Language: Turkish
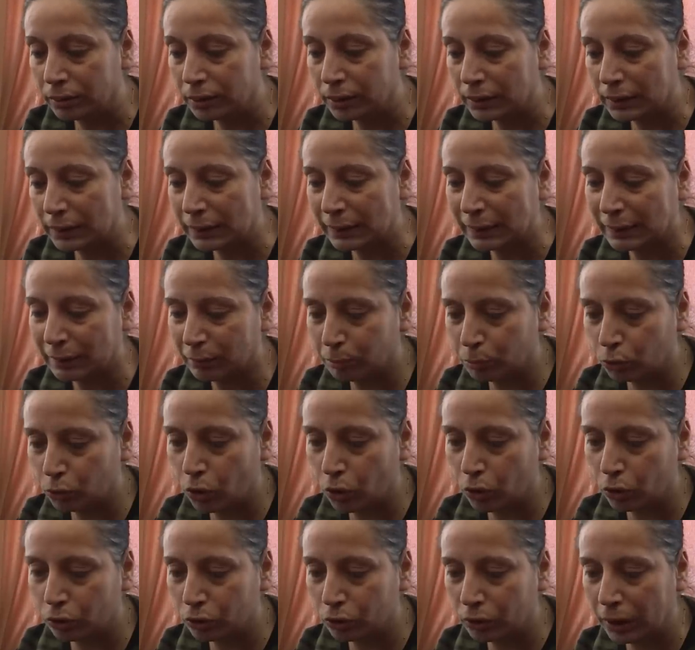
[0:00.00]
Kızımı
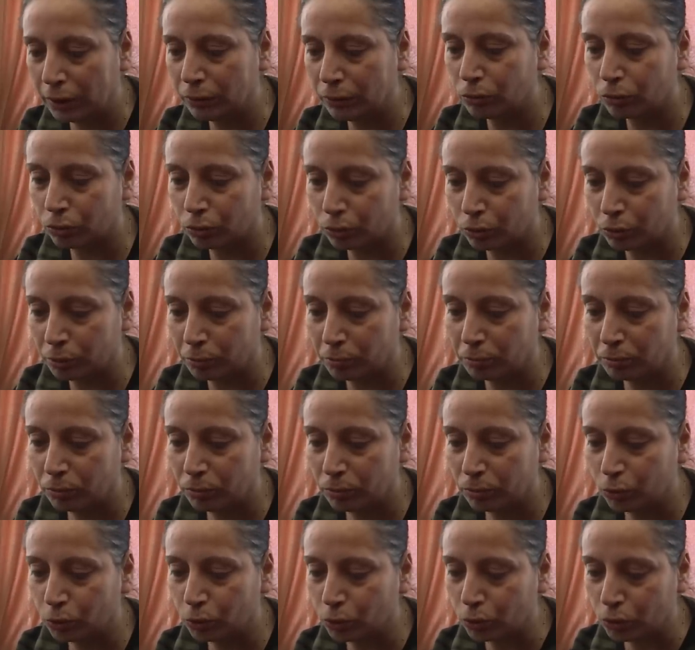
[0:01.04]
kolundan tuttum
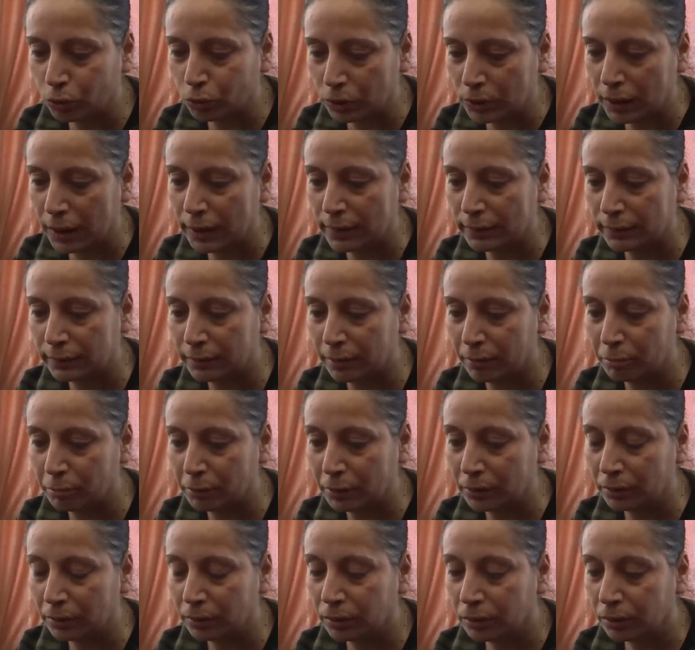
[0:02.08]
uyku sersemi
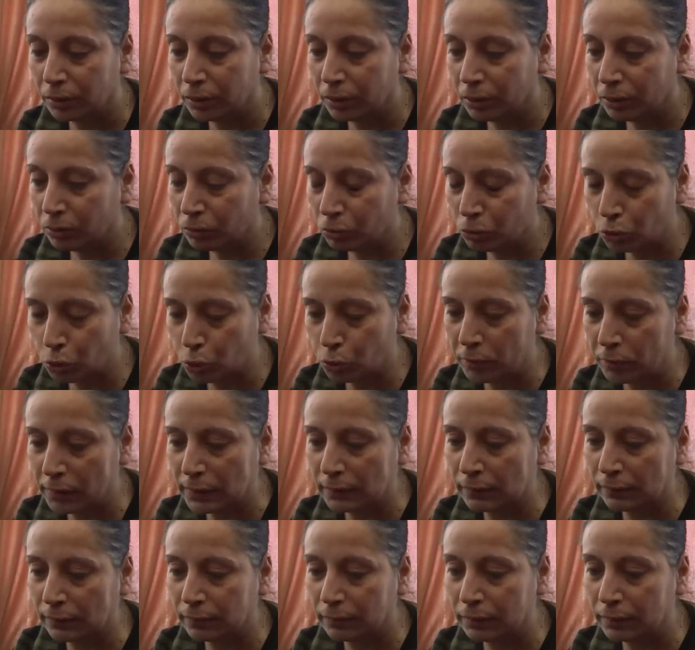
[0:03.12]

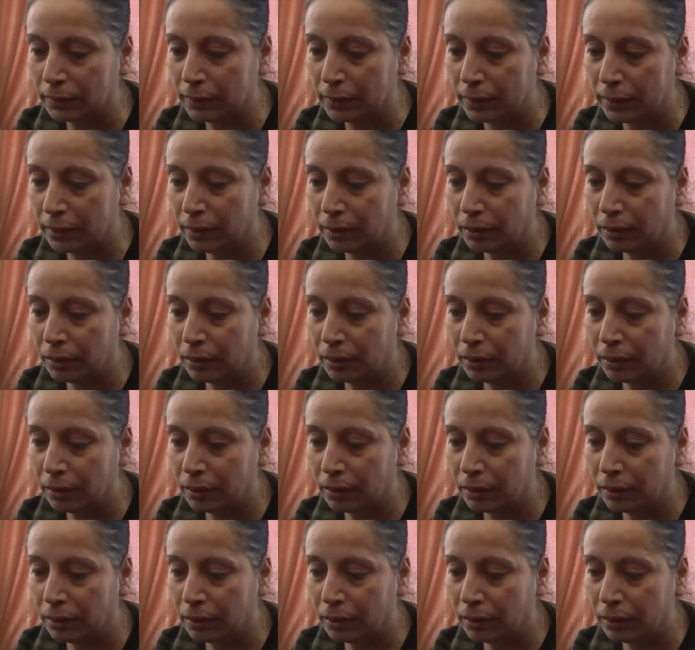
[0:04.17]
düşmesin diye.